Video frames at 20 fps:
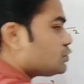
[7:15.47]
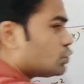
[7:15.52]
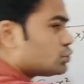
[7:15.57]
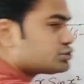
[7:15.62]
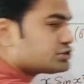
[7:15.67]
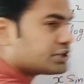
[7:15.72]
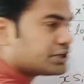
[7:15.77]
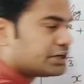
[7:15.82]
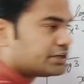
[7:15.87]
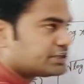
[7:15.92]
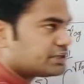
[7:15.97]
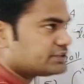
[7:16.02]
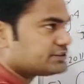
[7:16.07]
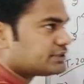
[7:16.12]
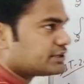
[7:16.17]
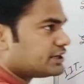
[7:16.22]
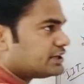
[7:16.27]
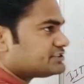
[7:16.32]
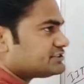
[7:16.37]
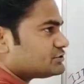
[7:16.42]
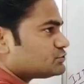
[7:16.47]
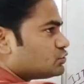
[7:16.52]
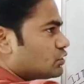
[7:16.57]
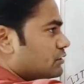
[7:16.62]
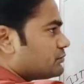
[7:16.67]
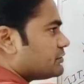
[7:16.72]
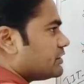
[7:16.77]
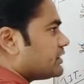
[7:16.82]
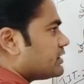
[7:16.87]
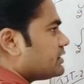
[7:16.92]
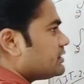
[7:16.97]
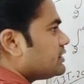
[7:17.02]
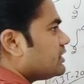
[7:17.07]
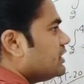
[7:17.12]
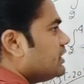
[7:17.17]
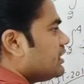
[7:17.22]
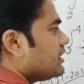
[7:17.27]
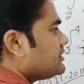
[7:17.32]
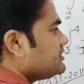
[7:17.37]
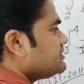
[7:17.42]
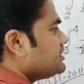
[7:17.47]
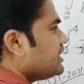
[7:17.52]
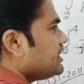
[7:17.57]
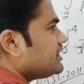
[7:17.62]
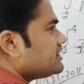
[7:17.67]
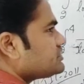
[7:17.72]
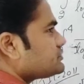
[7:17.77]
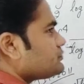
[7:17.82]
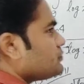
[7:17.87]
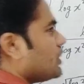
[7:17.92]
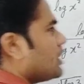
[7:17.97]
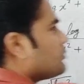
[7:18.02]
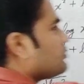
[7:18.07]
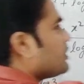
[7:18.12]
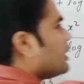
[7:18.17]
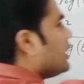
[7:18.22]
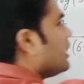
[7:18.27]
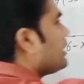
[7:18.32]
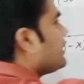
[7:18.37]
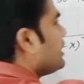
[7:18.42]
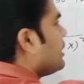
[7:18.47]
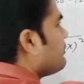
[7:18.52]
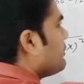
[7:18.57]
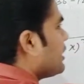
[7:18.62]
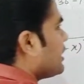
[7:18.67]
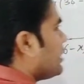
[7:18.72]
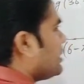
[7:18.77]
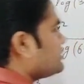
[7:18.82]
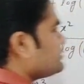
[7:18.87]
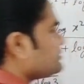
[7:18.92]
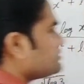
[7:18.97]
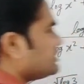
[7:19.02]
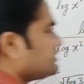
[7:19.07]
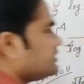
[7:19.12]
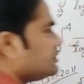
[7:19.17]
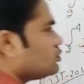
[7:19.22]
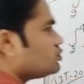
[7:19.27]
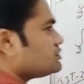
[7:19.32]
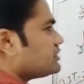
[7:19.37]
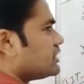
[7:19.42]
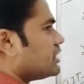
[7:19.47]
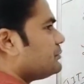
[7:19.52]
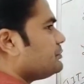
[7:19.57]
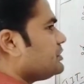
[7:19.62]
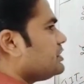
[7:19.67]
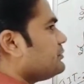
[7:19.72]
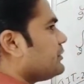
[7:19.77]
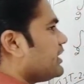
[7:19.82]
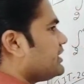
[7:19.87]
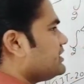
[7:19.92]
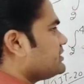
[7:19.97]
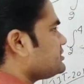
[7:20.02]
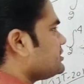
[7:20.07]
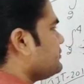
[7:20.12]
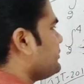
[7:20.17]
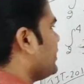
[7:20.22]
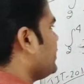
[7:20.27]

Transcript: दो सेकंड के अंदर कैसे सॉल्व कर रहे हैं ये इस फॉर्म का आ गया हमारा आंसर ये हो जाएगा बी माइनस